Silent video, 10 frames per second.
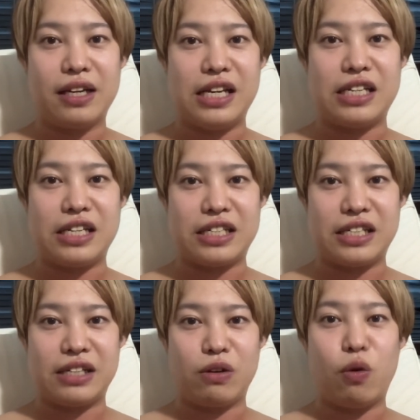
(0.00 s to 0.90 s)
一
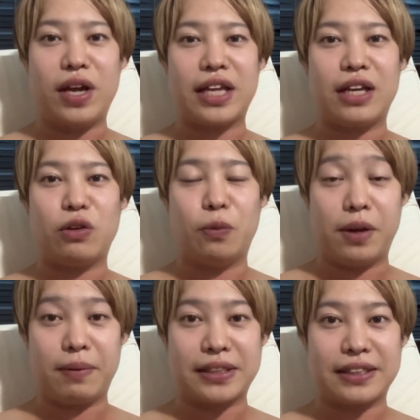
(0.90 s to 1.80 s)
日終えたいと思い
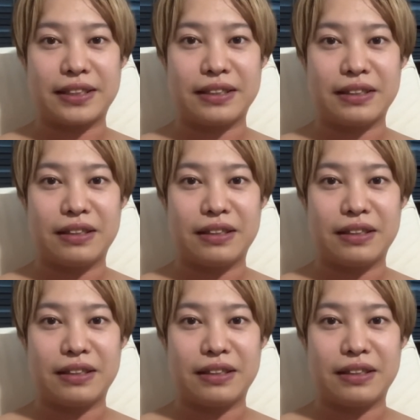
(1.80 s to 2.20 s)
ます。